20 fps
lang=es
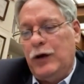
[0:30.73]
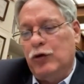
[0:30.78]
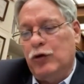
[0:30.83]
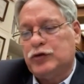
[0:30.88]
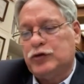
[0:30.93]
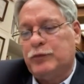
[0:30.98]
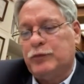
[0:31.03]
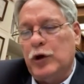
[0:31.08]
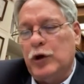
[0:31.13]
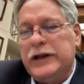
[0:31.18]

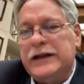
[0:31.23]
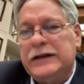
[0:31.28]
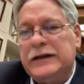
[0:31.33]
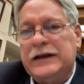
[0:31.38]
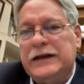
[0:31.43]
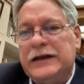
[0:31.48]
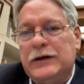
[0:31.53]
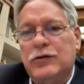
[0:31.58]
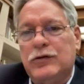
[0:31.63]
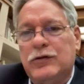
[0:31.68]
los
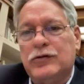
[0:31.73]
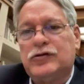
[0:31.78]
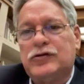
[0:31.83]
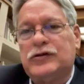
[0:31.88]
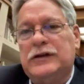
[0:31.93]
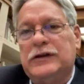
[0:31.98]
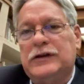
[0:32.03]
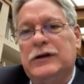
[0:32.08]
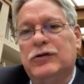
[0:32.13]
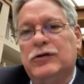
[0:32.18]

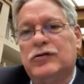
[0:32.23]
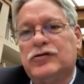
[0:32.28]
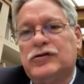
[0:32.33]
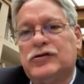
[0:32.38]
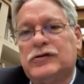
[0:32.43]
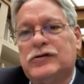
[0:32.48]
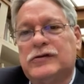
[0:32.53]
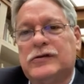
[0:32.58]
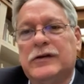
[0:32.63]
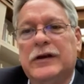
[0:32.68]
políticos y
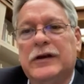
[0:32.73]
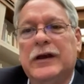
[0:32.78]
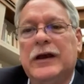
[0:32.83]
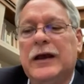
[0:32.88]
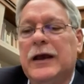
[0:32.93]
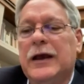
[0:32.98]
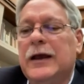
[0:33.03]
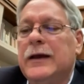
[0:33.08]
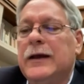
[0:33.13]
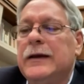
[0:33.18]
los,
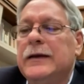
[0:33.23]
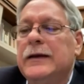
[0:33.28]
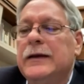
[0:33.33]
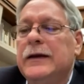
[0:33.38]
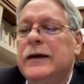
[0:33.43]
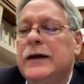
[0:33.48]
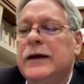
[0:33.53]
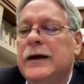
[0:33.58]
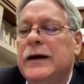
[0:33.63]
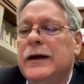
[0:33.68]
eh,
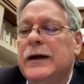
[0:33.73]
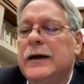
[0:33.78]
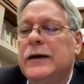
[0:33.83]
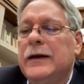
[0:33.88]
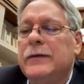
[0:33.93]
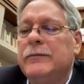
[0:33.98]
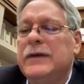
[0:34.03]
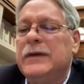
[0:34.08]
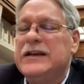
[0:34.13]
eh,